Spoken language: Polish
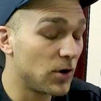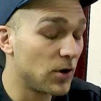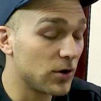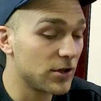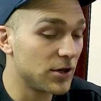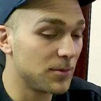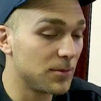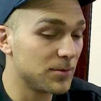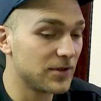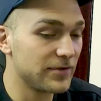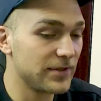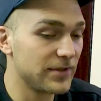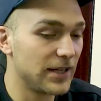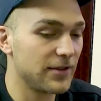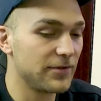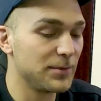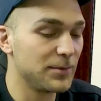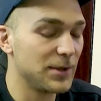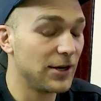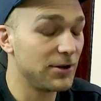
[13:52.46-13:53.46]
ogromną
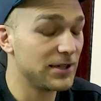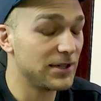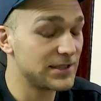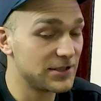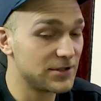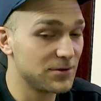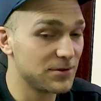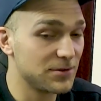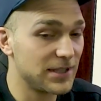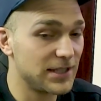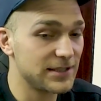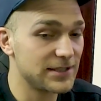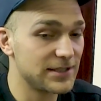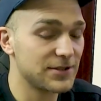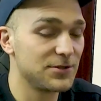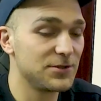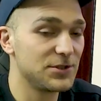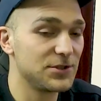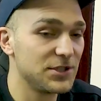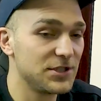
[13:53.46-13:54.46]
wiarę w Michała, zresztą teraz
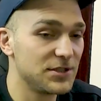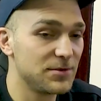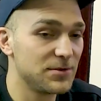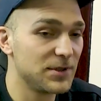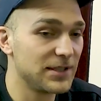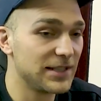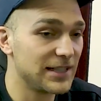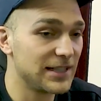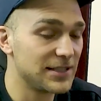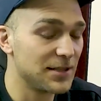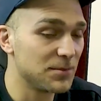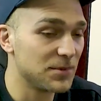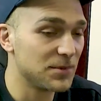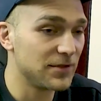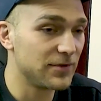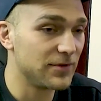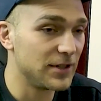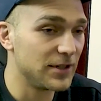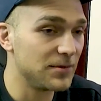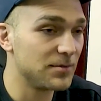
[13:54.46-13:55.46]
skończyliśmy następny
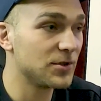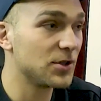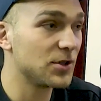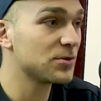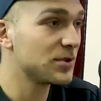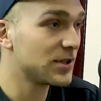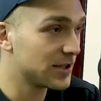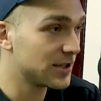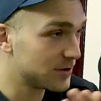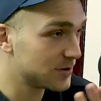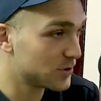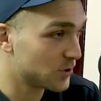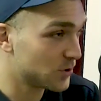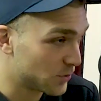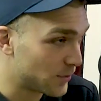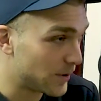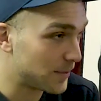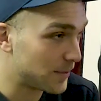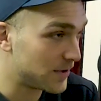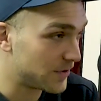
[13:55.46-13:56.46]
film, do którego
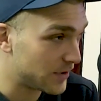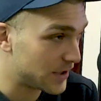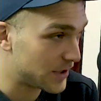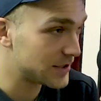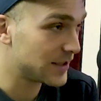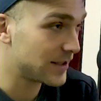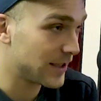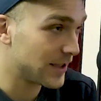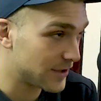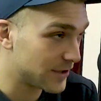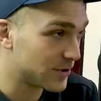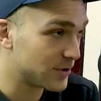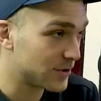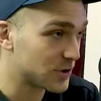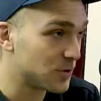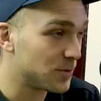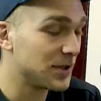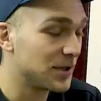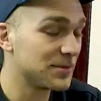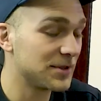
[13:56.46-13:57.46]
schudłem i właśnie dlatego okay,
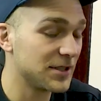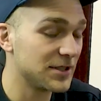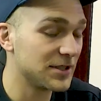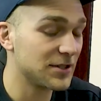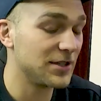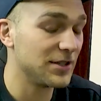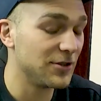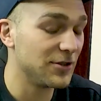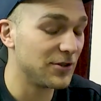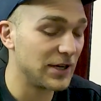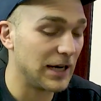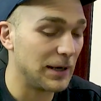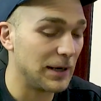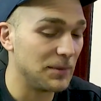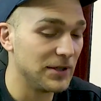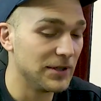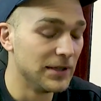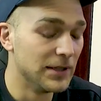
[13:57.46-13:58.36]
zgubiłem okay. te kilogramy.